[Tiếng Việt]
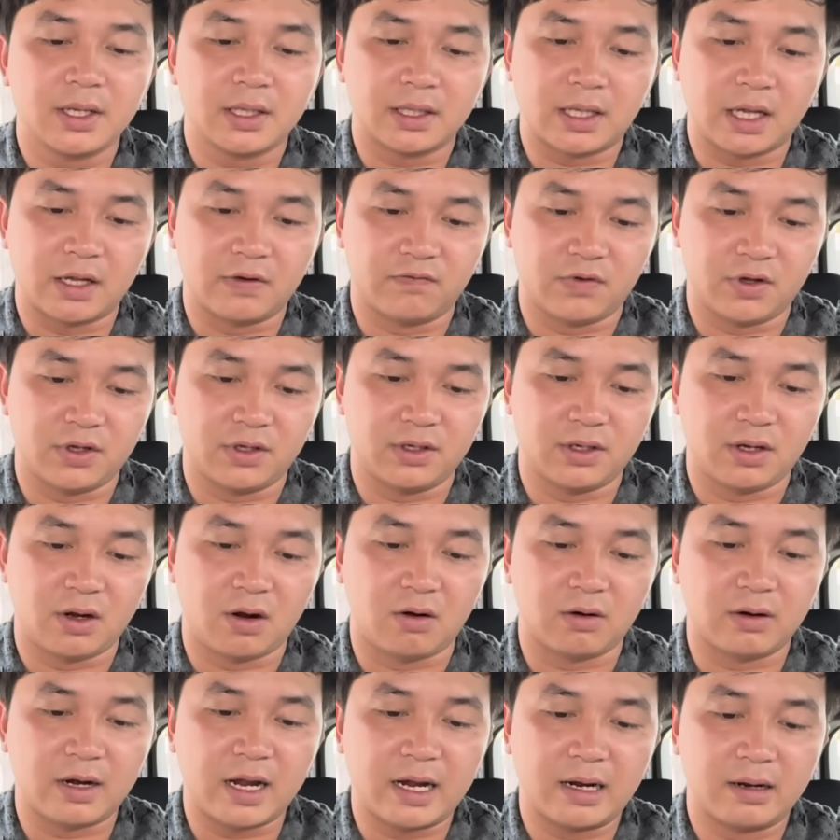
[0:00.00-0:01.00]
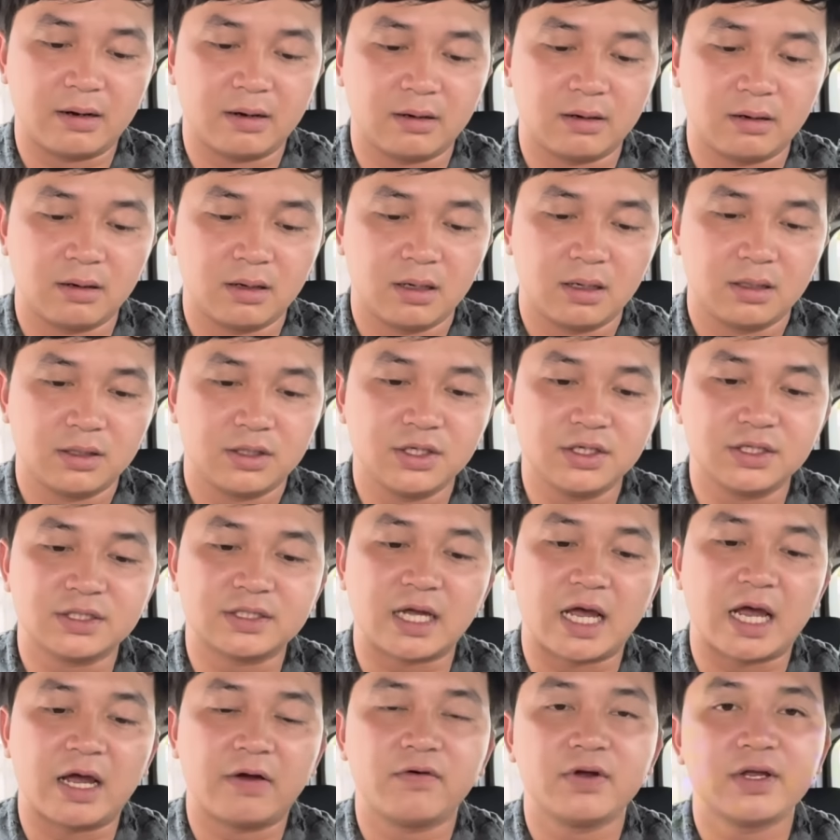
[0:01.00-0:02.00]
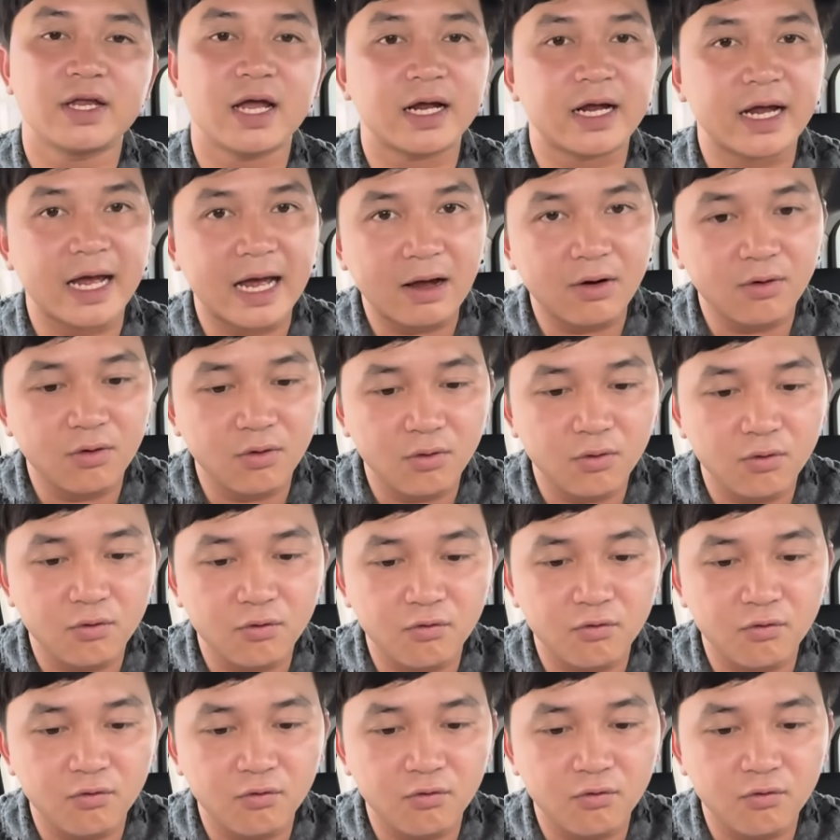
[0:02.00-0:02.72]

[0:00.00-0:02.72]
tại vì họ đang chia sẻ với giá cao